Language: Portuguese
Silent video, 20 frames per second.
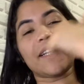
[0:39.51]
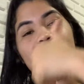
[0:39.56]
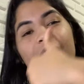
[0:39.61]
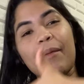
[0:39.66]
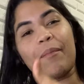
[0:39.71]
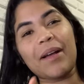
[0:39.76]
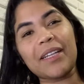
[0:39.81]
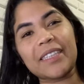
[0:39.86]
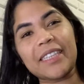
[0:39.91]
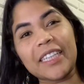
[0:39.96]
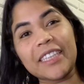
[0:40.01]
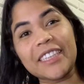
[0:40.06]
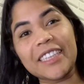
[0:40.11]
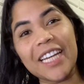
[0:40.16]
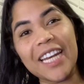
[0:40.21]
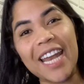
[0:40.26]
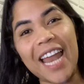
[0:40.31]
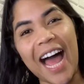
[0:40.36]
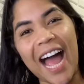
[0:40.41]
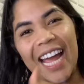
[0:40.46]
dá
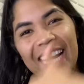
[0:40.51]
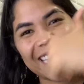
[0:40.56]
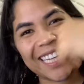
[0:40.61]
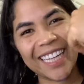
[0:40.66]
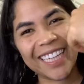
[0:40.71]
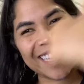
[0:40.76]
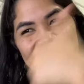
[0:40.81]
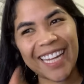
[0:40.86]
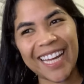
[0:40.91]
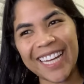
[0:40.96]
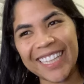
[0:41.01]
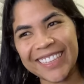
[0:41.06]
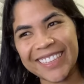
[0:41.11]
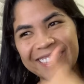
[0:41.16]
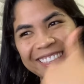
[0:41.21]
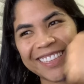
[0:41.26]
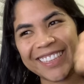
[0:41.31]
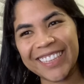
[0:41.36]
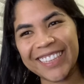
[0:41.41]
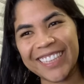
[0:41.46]
bastante like
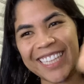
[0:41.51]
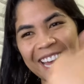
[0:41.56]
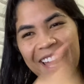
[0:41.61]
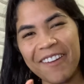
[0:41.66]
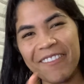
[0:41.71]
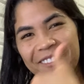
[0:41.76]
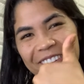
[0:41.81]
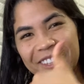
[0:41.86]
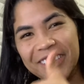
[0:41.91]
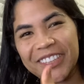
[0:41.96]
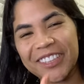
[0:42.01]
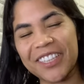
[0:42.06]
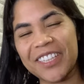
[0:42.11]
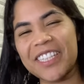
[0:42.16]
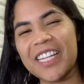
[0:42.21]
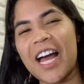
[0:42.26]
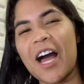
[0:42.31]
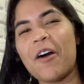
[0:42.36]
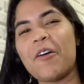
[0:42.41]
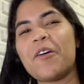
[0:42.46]
neste
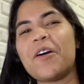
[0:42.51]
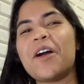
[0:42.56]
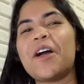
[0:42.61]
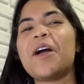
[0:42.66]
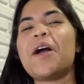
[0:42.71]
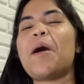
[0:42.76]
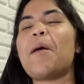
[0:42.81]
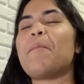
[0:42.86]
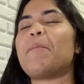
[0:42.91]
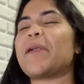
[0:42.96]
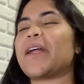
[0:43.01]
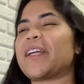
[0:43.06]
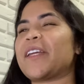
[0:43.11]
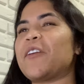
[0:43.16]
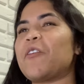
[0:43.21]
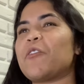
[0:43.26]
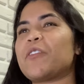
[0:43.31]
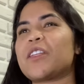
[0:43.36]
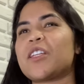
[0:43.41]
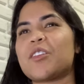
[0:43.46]
devocional para
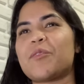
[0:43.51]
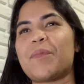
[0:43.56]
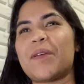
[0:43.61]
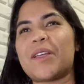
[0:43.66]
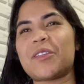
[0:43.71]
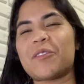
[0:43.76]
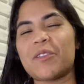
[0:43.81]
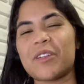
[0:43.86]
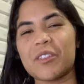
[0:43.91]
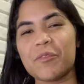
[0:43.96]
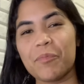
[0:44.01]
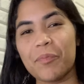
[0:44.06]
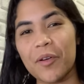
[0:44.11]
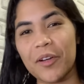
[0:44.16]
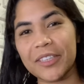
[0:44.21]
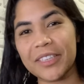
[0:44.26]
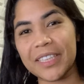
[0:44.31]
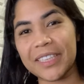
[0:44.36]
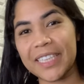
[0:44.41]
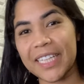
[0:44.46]
que outras pessoas
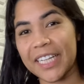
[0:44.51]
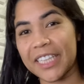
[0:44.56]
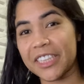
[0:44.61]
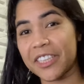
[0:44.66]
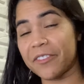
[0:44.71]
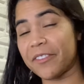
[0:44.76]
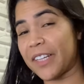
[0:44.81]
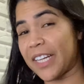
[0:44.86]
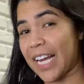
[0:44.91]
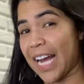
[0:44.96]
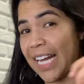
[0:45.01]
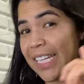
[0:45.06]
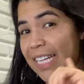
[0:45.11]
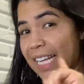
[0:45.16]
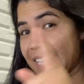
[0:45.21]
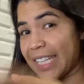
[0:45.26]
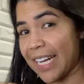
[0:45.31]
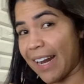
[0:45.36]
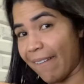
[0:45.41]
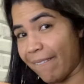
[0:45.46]
possam ser edificadas
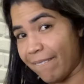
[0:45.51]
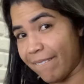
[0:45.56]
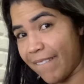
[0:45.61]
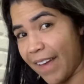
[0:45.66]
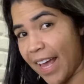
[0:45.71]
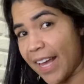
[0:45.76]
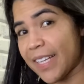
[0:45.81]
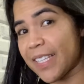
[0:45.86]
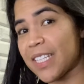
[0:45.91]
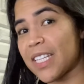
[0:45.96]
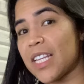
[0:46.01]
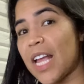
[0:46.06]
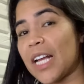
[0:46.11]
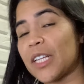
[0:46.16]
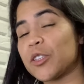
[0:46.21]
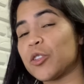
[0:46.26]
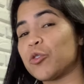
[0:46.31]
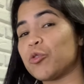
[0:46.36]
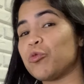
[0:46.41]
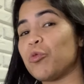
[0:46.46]
através
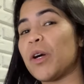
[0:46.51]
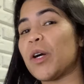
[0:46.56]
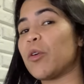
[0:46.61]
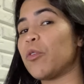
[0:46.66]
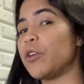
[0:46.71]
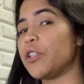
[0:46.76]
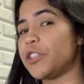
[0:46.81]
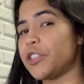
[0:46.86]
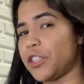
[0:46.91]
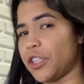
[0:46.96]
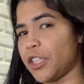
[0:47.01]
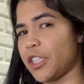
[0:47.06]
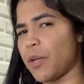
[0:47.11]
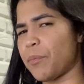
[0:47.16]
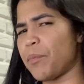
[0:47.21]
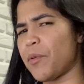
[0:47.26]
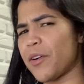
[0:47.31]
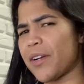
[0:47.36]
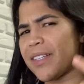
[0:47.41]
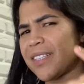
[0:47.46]
da sua curtida,
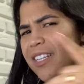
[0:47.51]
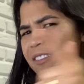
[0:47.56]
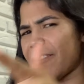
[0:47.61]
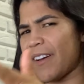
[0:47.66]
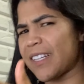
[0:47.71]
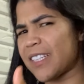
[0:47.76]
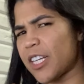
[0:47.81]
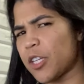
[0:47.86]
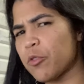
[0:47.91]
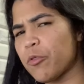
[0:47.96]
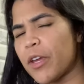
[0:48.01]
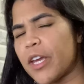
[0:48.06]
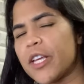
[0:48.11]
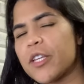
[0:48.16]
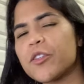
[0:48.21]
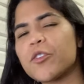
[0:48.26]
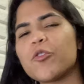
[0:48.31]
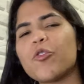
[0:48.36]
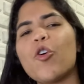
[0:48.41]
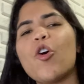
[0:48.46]
porque você fazendo
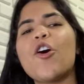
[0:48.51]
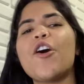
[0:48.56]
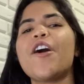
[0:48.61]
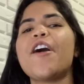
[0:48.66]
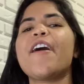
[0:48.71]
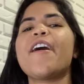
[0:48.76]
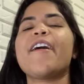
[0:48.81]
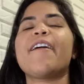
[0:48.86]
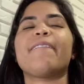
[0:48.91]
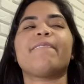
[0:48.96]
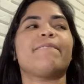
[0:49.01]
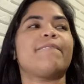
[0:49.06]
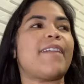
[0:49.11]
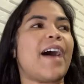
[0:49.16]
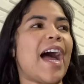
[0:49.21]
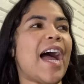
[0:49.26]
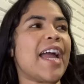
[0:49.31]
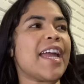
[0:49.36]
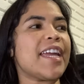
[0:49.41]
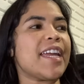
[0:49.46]
isso
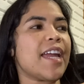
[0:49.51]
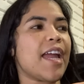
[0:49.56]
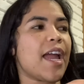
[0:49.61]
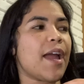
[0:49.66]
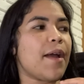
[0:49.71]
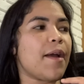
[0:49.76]
vai